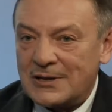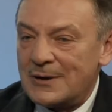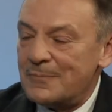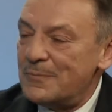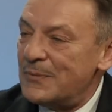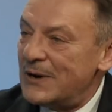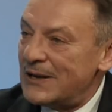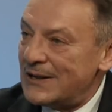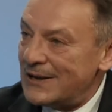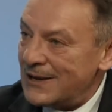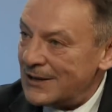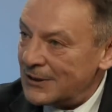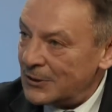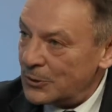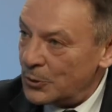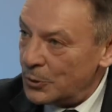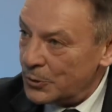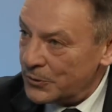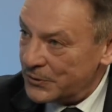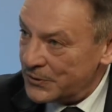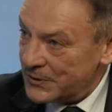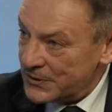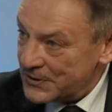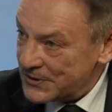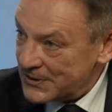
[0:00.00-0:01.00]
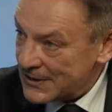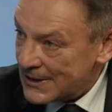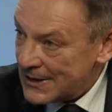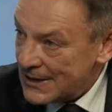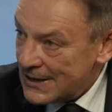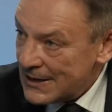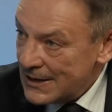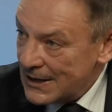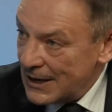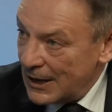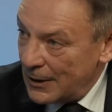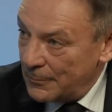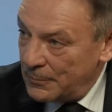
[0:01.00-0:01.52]
это монотонность
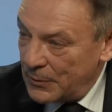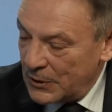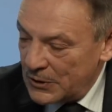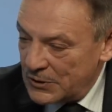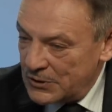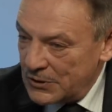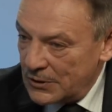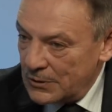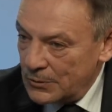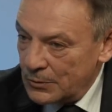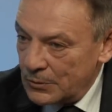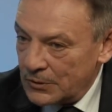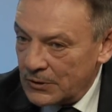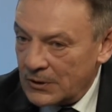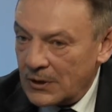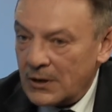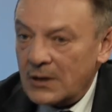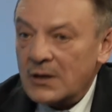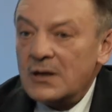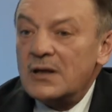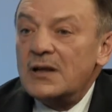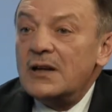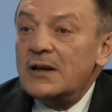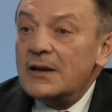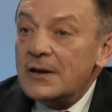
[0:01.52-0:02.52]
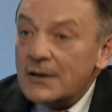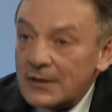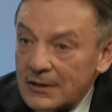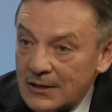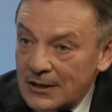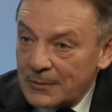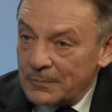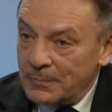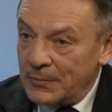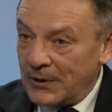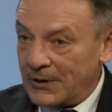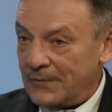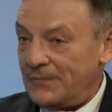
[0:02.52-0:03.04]
определенная.
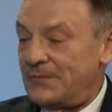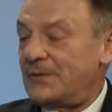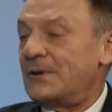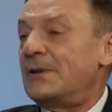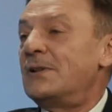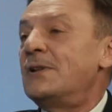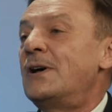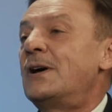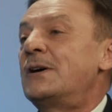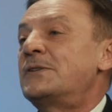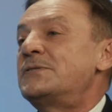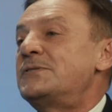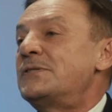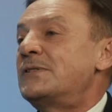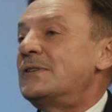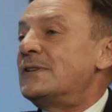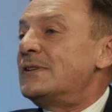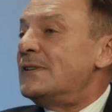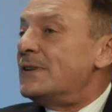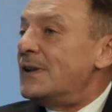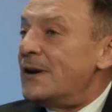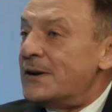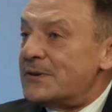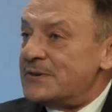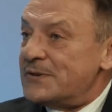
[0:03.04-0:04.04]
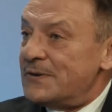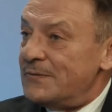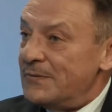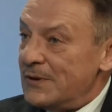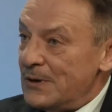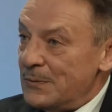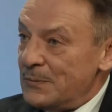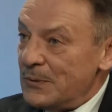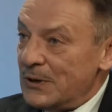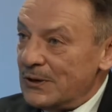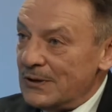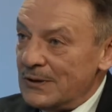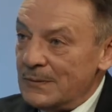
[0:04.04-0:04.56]
Это профилактика на
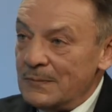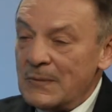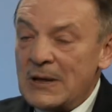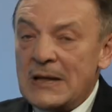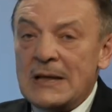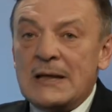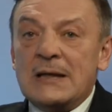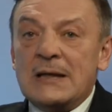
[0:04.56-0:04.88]
современном